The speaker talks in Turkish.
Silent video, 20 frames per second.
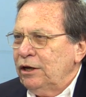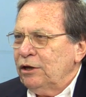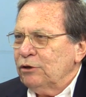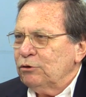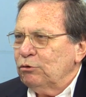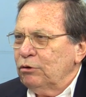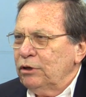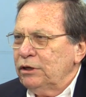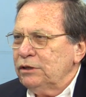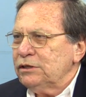
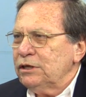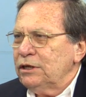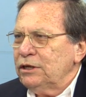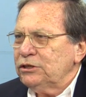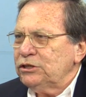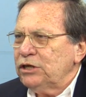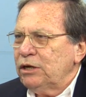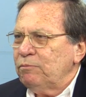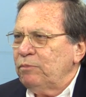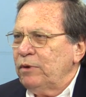Dolayısıyla
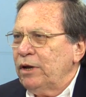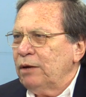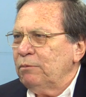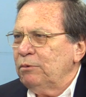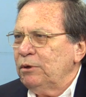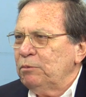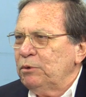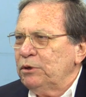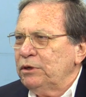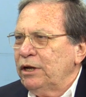cepler
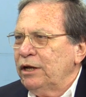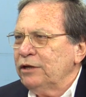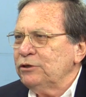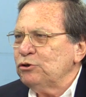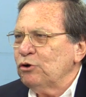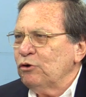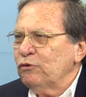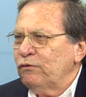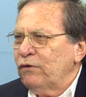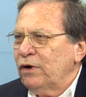birbirinden
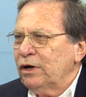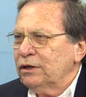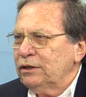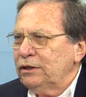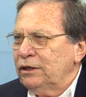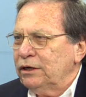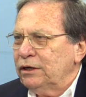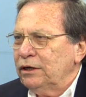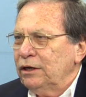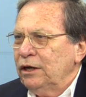çok
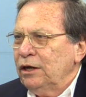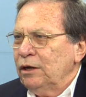farklı.